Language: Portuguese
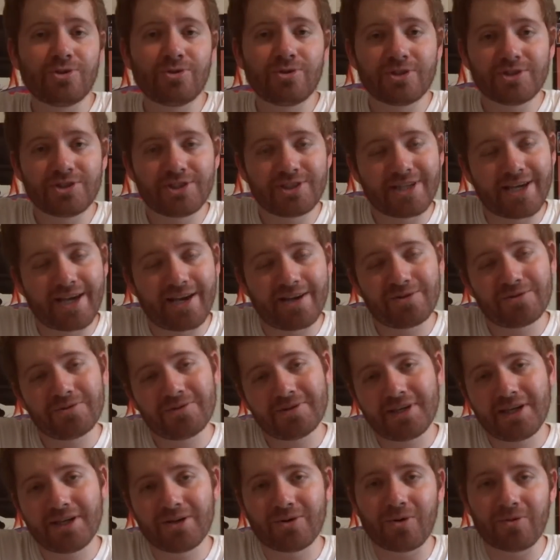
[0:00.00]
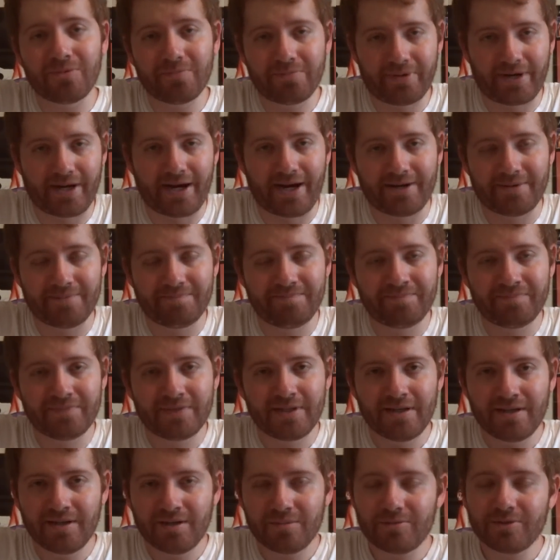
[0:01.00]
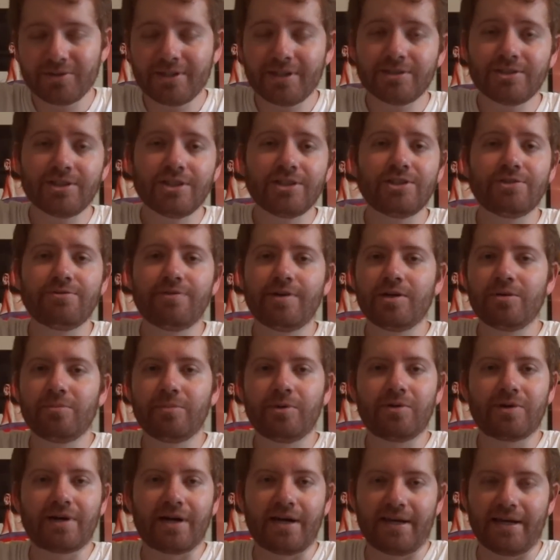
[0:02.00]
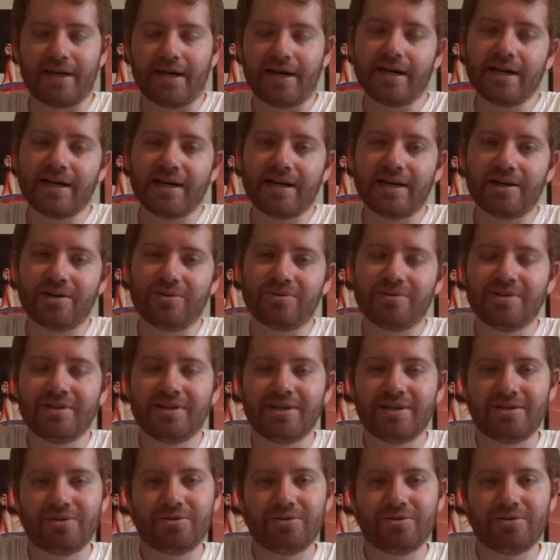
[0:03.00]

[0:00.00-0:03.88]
hoje é o que comprar. Muita gente vem no meu canal,